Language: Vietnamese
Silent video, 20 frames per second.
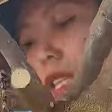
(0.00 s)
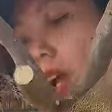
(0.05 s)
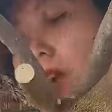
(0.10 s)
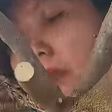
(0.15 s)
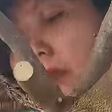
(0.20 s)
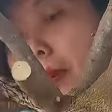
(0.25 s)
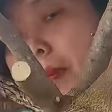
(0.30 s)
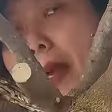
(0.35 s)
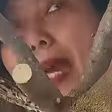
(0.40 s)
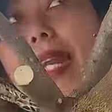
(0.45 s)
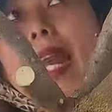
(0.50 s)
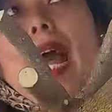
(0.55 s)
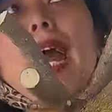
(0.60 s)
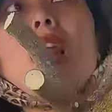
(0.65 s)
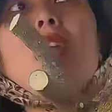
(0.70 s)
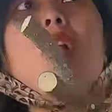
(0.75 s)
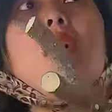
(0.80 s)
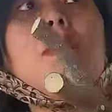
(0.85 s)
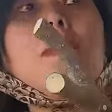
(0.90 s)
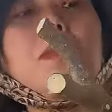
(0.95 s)
to mà bậy
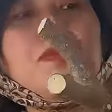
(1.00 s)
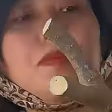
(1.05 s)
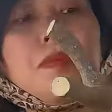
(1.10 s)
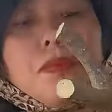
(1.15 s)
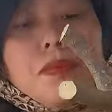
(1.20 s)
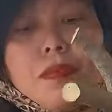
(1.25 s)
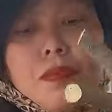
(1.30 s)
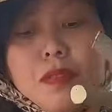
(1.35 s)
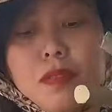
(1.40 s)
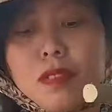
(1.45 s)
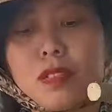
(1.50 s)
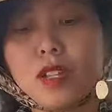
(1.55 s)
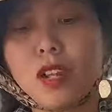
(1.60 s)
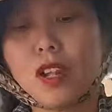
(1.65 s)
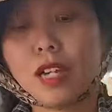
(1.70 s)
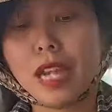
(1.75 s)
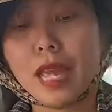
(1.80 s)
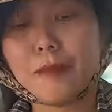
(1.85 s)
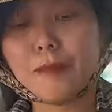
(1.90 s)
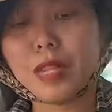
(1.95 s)
đặt luôn.
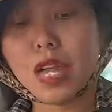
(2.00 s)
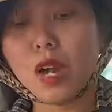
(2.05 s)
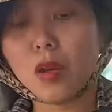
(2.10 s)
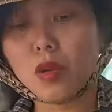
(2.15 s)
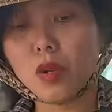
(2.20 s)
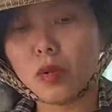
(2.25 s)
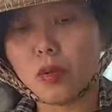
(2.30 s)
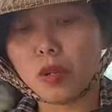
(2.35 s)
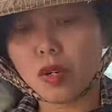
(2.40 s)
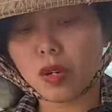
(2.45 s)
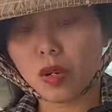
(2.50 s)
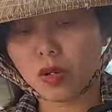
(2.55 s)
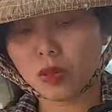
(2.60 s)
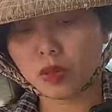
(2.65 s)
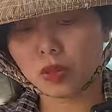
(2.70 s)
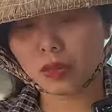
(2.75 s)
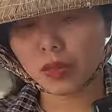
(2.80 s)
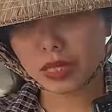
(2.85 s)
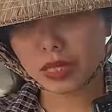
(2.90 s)
Con này em giao lưu với cô chú